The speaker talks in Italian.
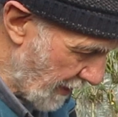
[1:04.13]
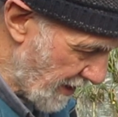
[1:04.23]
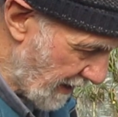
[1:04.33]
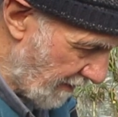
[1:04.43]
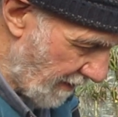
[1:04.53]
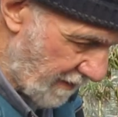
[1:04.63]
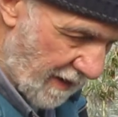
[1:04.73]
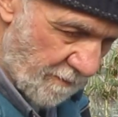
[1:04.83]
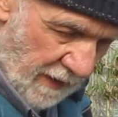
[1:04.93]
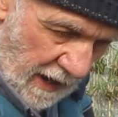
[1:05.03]
per iscrivervi
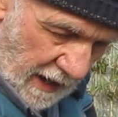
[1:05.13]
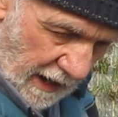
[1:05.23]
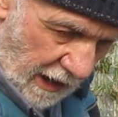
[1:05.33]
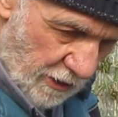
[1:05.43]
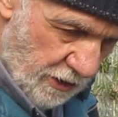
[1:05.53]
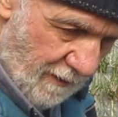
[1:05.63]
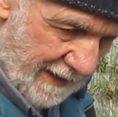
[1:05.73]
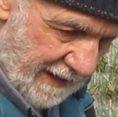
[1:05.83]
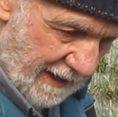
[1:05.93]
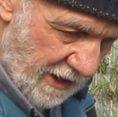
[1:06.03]
e lo
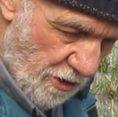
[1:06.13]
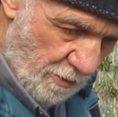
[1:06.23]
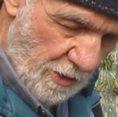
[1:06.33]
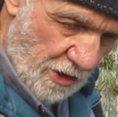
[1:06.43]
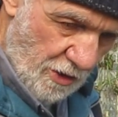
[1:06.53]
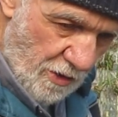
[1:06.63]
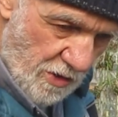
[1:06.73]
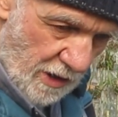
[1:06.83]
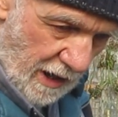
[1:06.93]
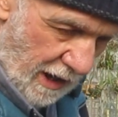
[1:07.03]
trovate anche sul mio
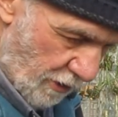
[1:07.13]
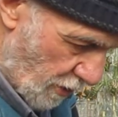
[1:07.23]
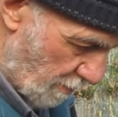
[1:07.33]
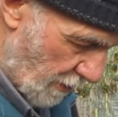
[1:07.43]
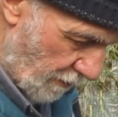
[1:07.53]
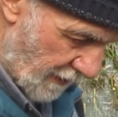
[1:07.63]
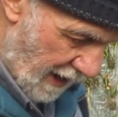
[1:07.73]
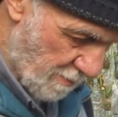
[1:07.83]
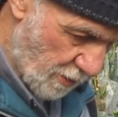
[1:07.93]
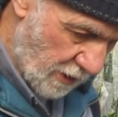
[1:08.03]
eh, gruppo
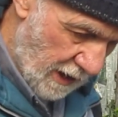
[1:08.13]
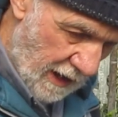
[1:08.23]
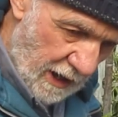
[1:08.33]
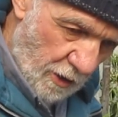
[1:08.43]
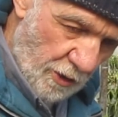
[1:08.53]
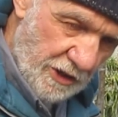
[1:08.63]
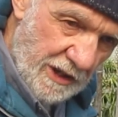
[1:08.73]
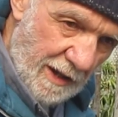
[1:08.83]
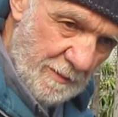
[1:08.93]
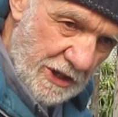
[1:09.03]
Facebook
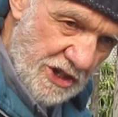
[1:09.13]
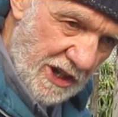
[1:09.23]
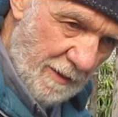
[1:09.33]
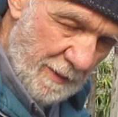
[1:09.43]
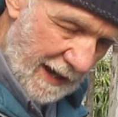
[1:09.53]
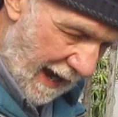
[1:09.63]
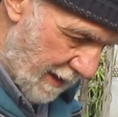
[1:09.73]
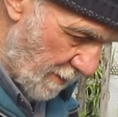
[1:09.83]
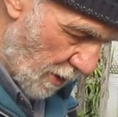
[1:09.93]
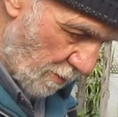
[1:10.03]
Orchidea Medicina per
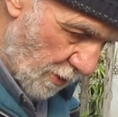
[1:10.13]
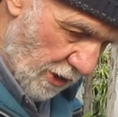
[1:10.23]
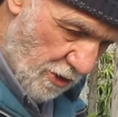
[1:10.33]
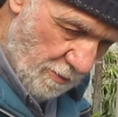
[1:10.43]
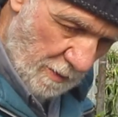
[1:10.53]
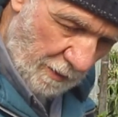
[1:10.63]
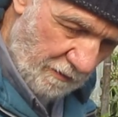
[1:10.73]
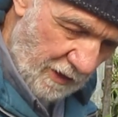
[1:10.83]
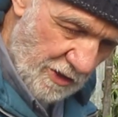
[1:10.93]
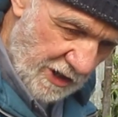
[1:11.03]
l'Anima oppure sul mio
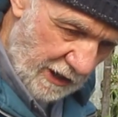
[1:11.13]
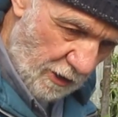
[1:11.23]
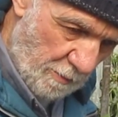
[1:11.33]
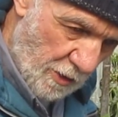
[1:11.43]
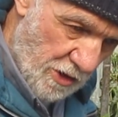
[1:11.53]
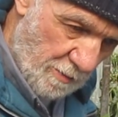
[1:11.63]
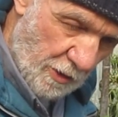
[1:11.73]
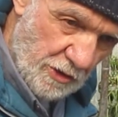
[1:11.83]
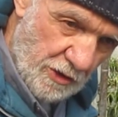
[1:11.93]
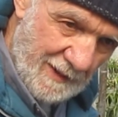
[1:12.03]
profilo Giancarlo Pozzi
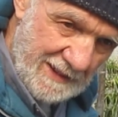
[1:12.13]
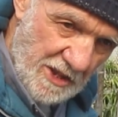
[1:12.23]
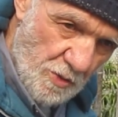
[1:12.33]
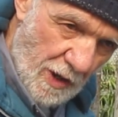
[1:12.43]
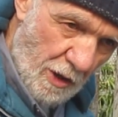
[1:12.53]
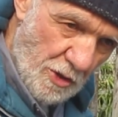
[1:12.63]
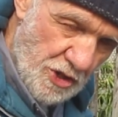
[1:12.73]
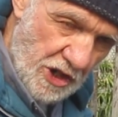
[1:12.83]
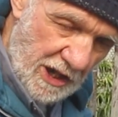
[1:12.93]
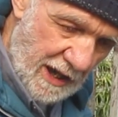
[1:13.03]
oppure lo trovate su
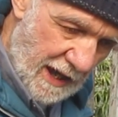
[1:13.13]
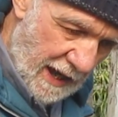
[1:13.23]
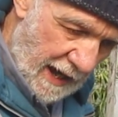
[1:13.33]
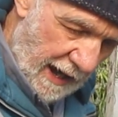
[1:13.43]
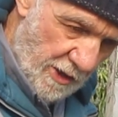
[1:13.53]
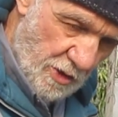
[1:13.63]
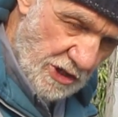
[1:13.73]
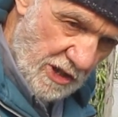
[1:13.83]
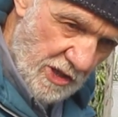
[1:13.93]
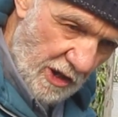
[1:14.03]
OCI
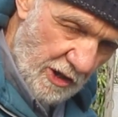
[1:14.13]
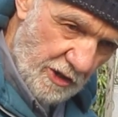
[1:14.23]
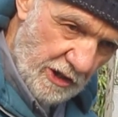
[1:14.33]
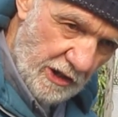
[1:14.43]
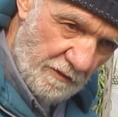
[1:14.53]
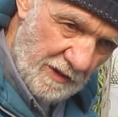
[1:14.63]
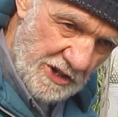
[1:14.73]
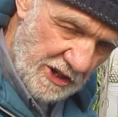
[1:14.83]
Associazione Orchidopoli